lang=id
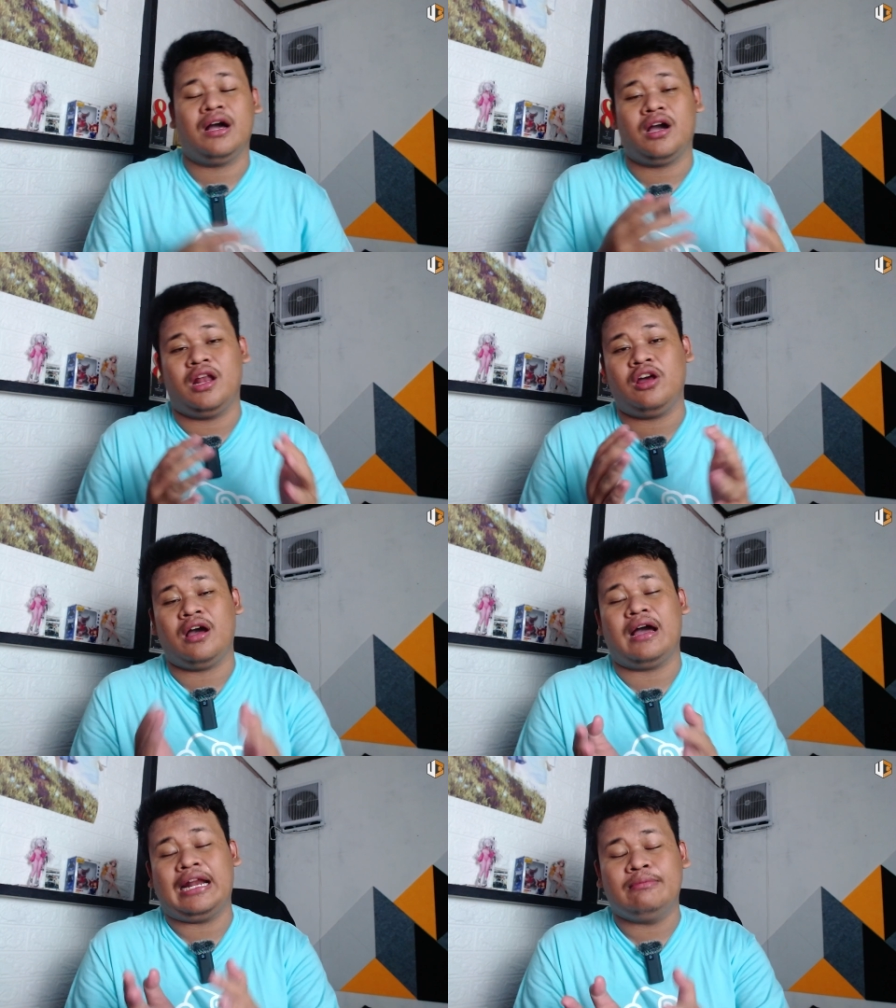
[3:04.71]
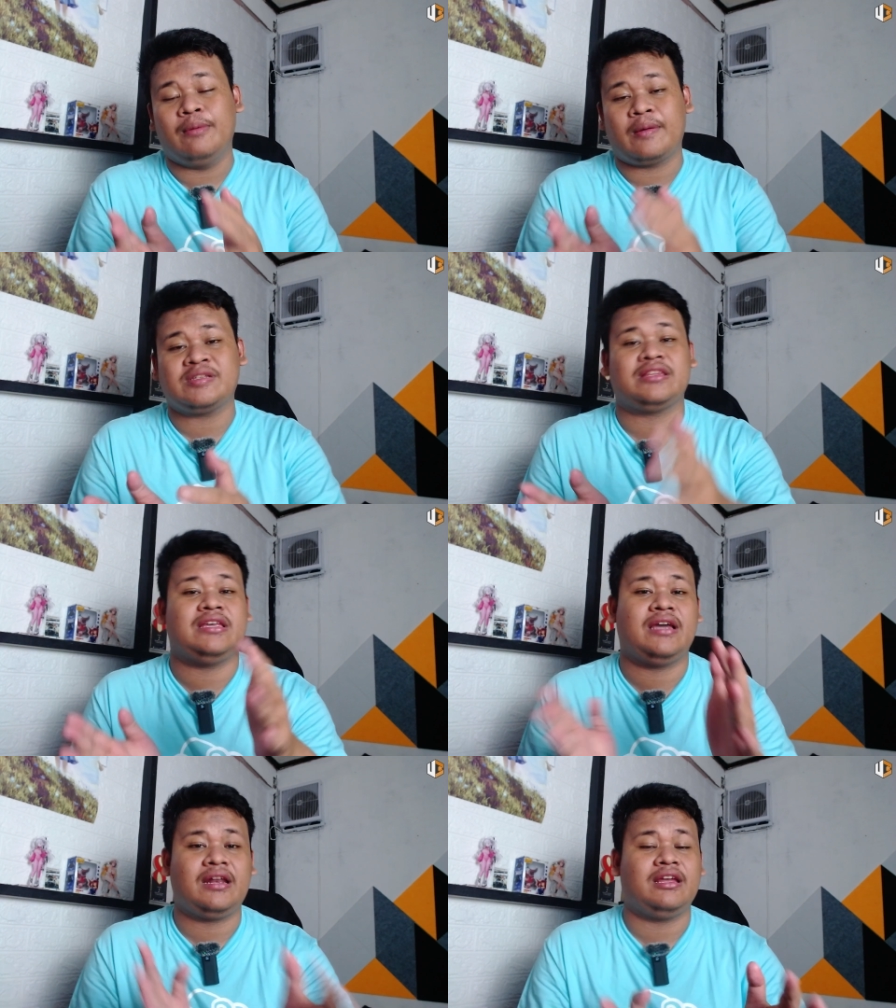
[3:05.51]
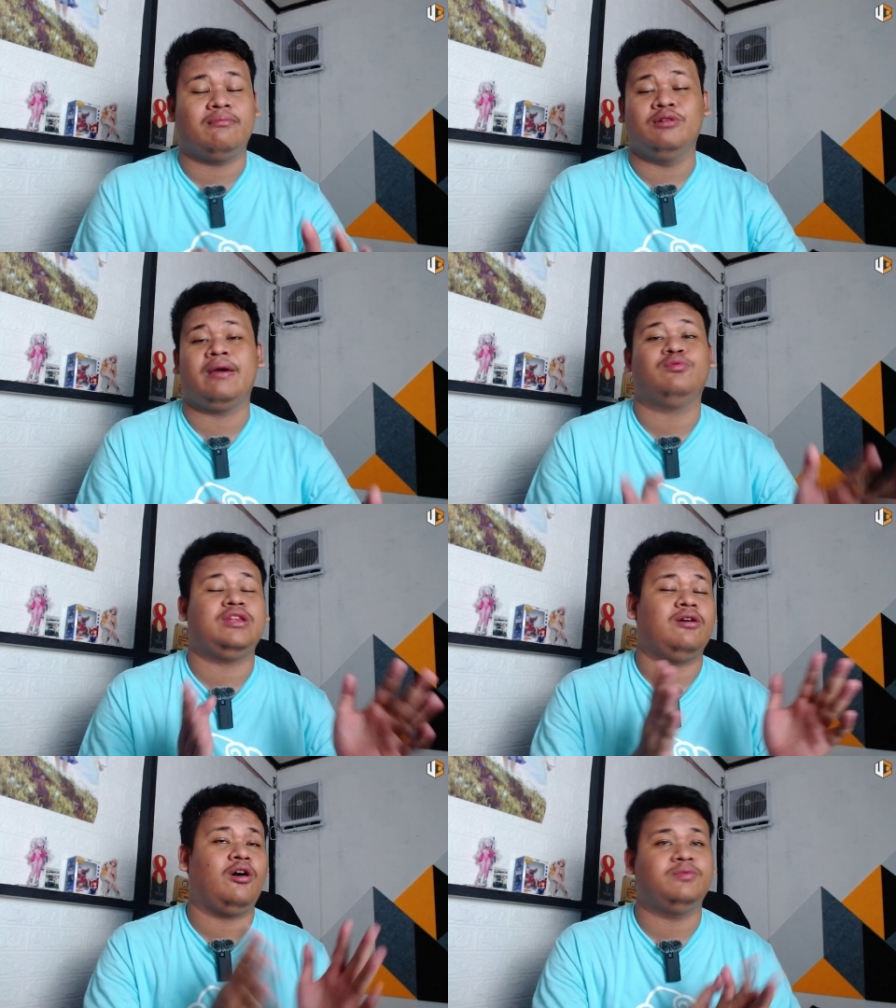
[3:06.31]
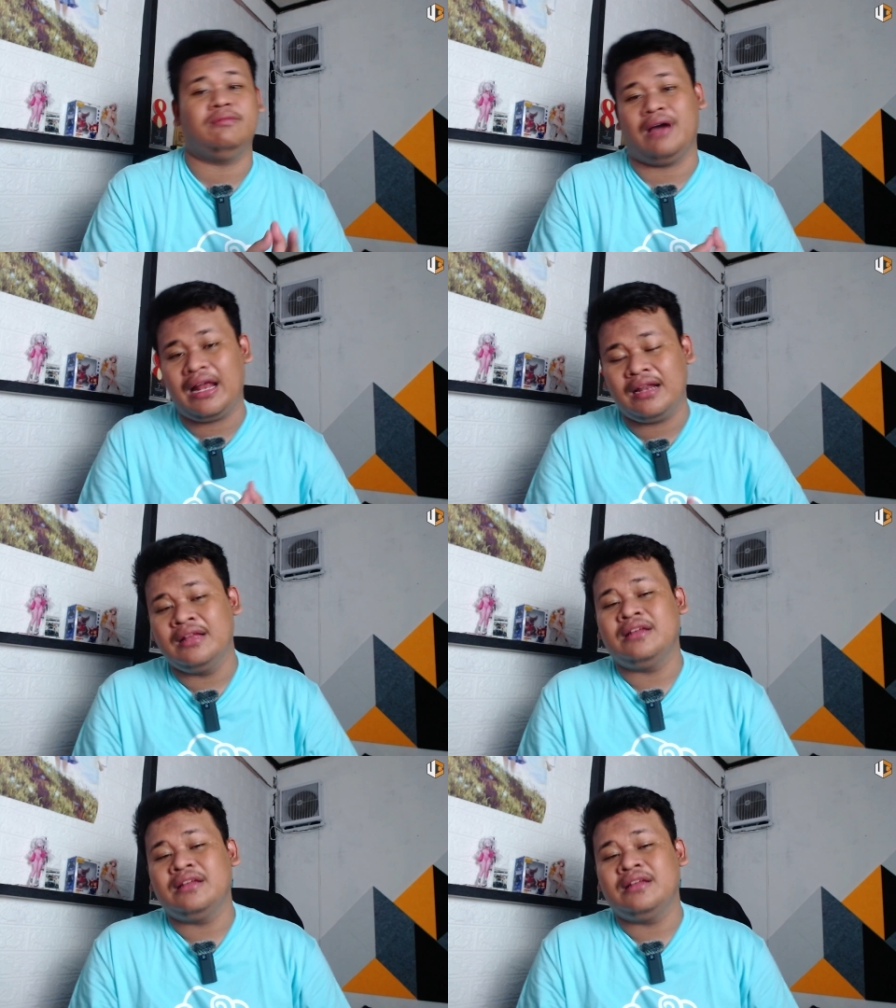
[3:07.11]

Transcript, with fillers: kalau ada beberapa settingan yang belum optimal